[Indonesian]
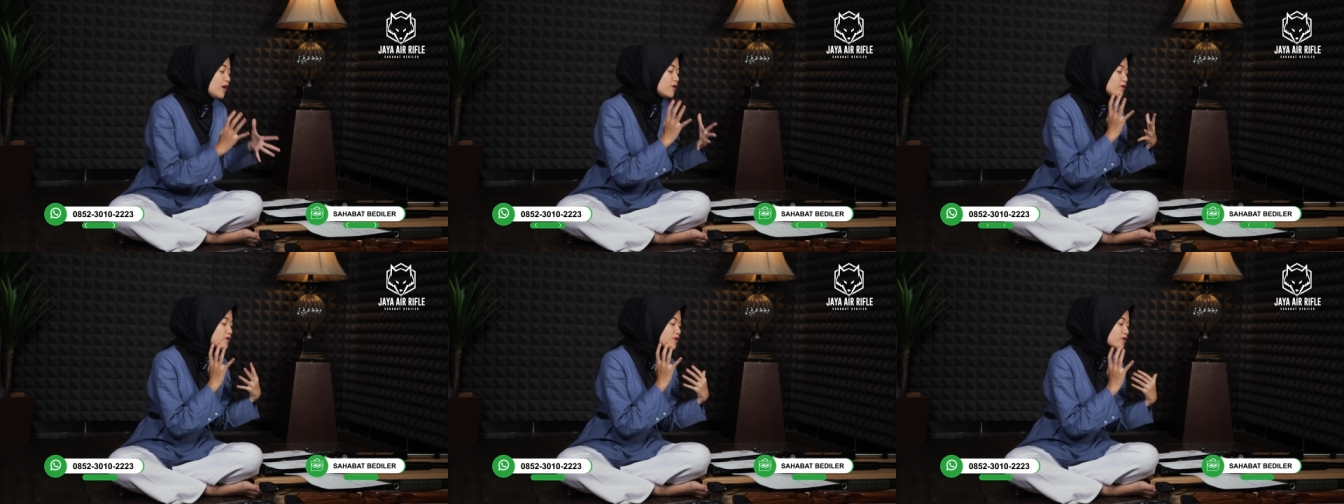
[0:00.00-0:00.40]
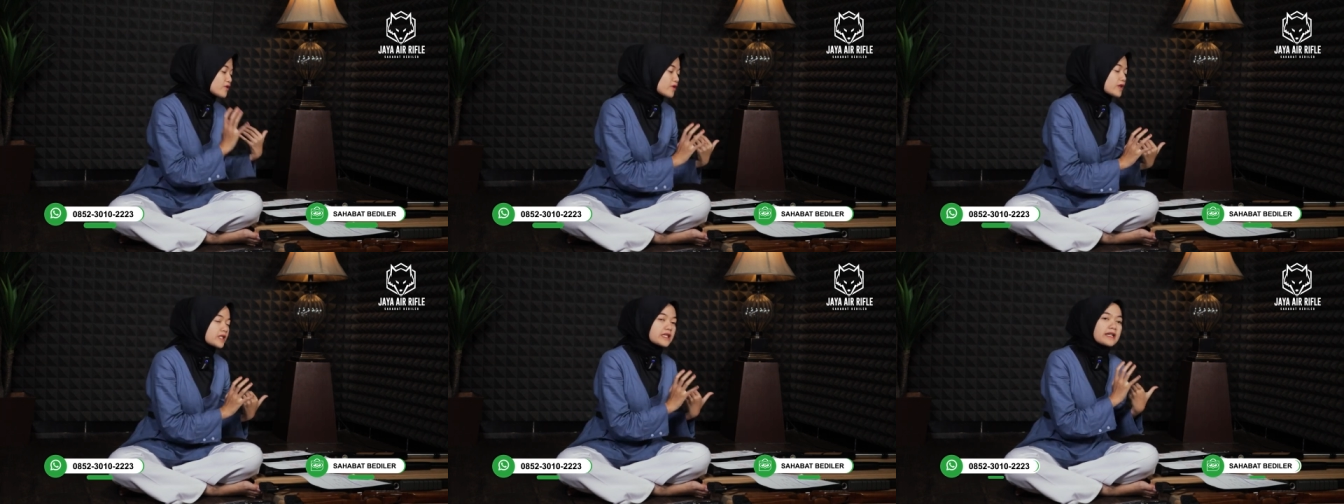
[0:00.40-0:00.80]

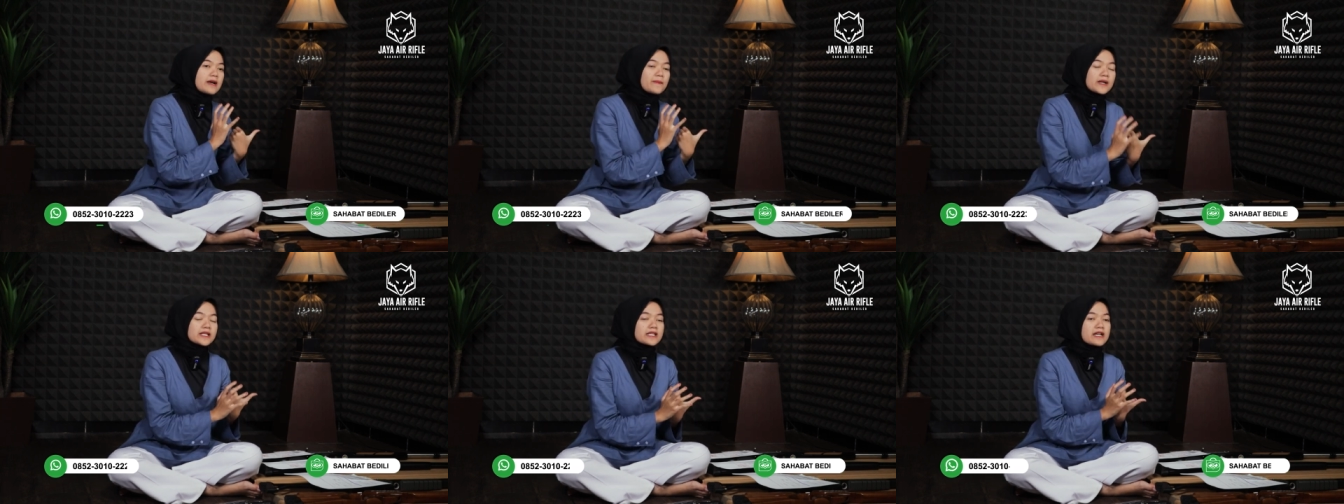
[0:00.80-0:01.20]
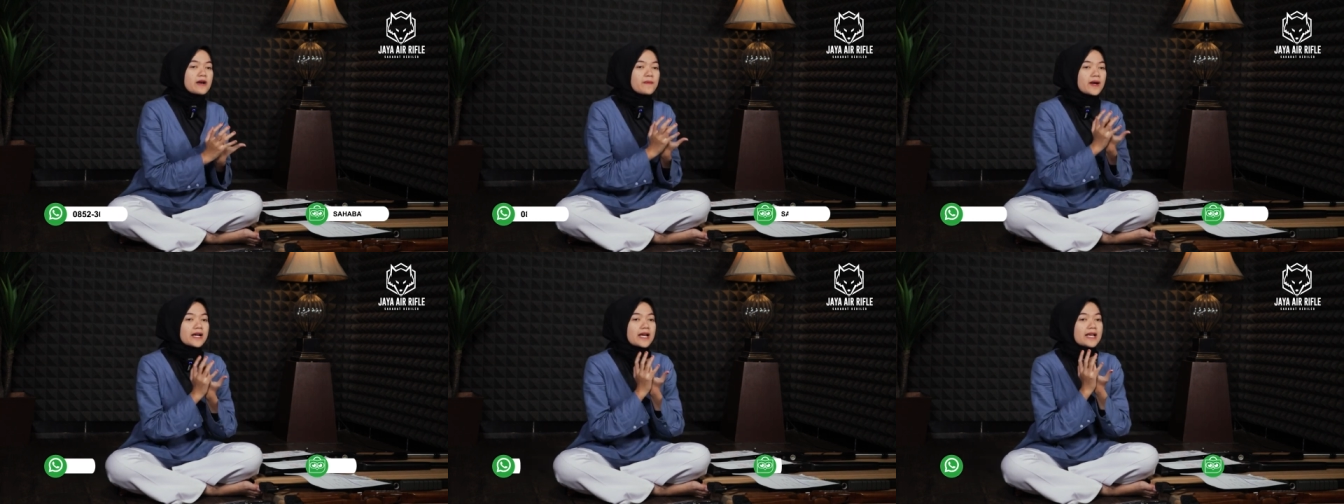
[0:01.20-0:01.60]
untuk
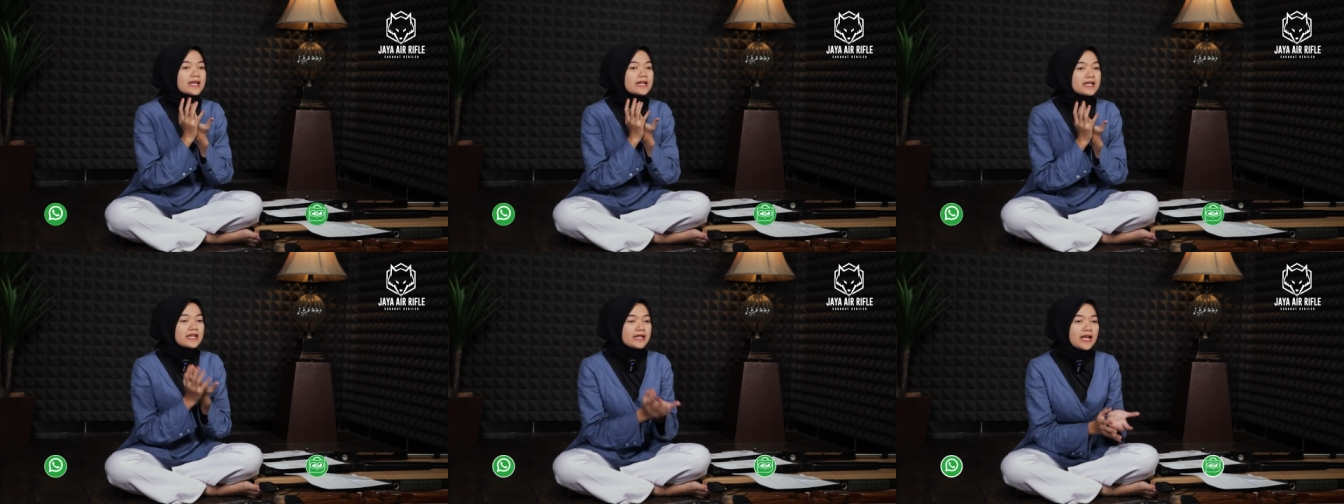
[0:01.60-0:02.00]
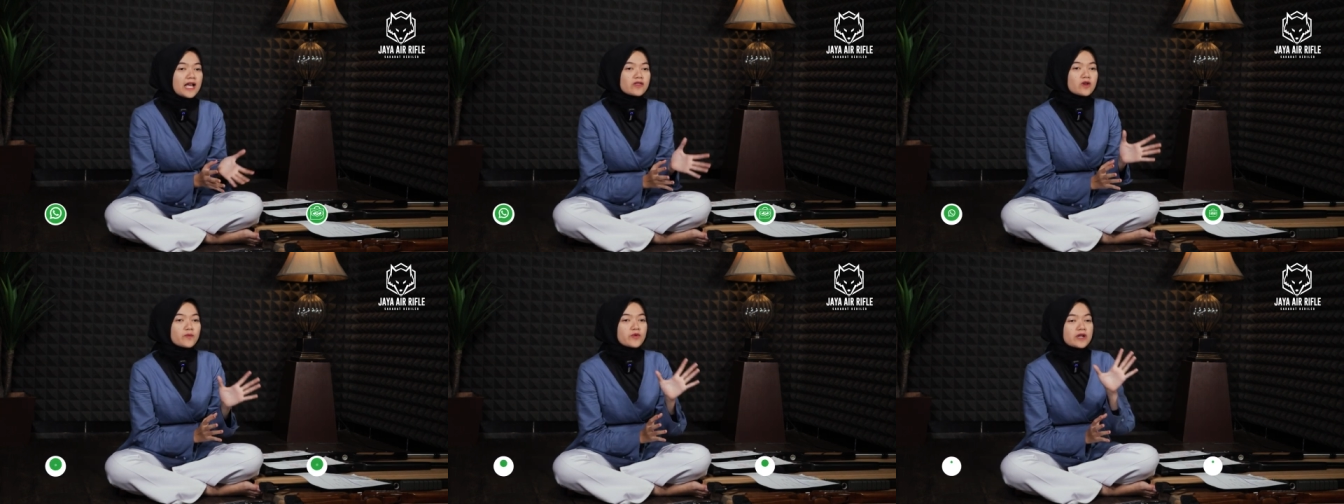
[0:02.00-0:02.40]
senapan-senapan angin
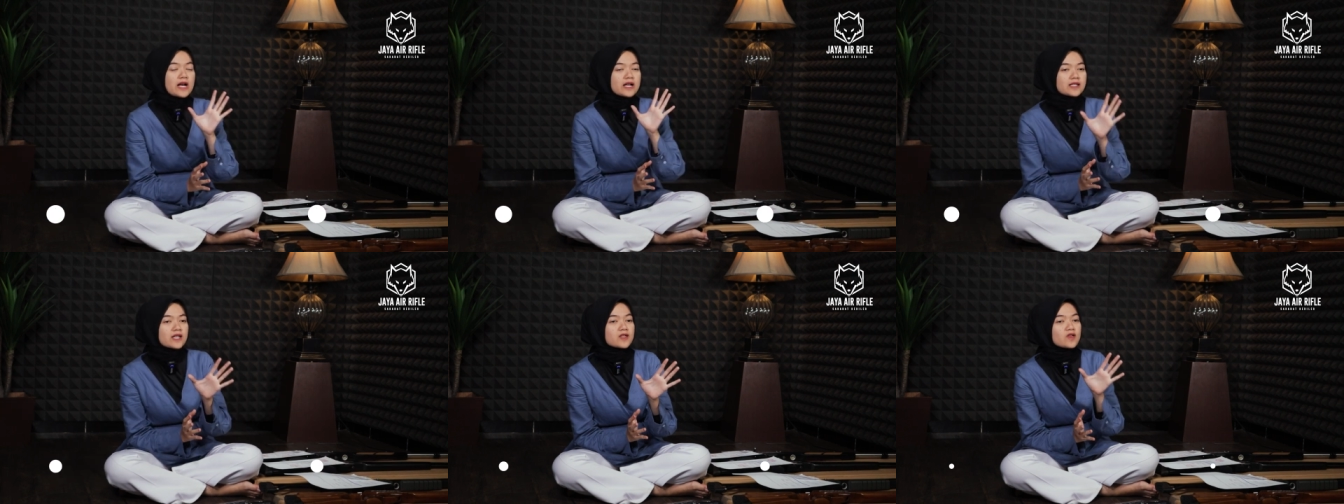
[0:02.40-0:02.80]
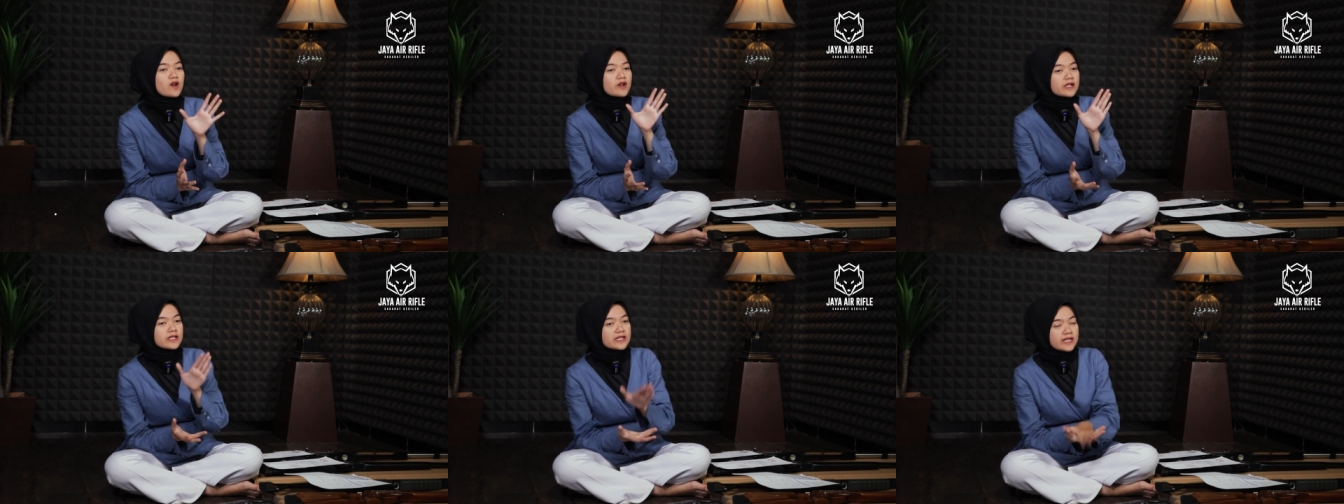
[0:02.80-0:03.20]
ini ataupun
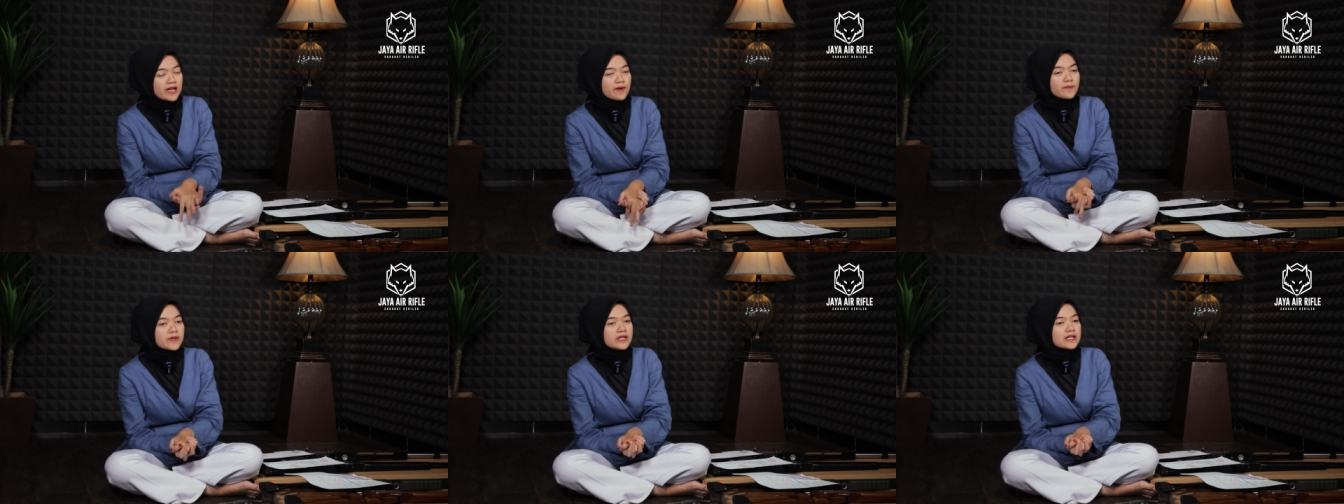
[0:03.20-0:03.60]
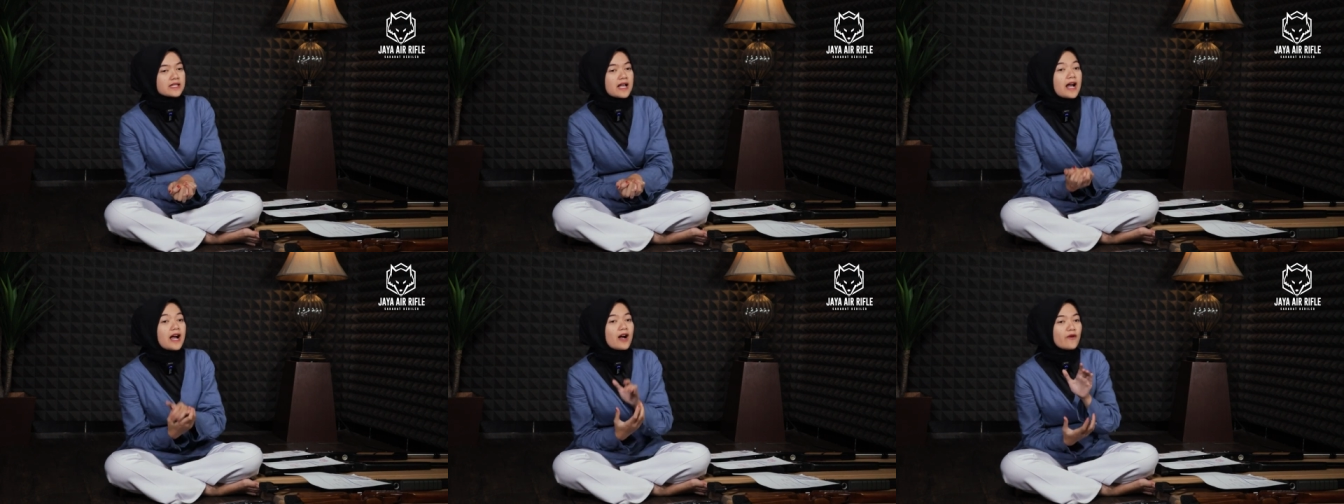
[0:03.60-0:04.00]
aksesorisnya
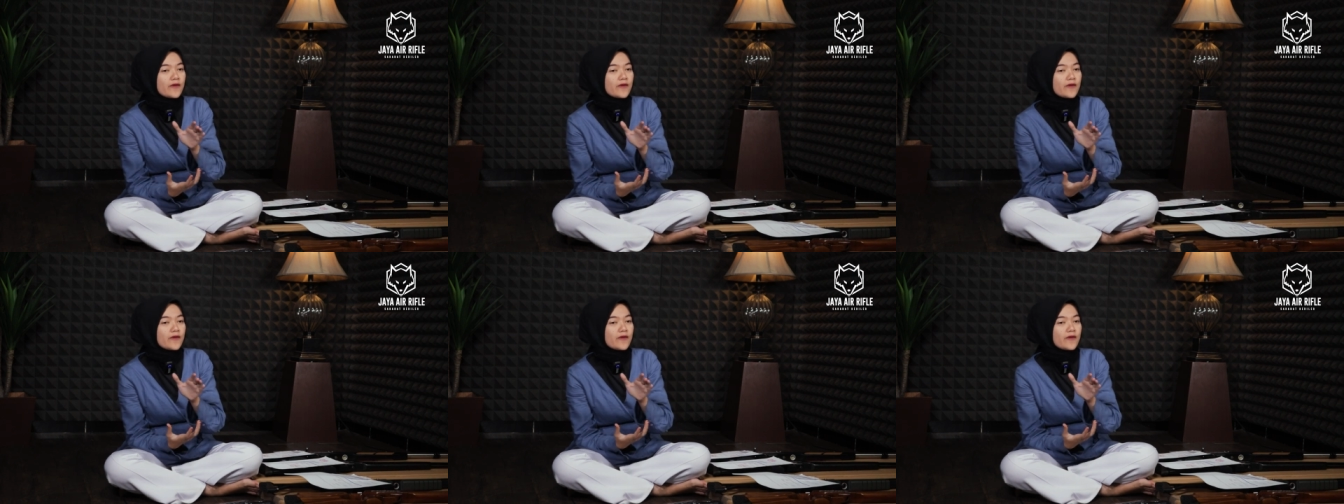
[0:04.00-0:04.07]
bisa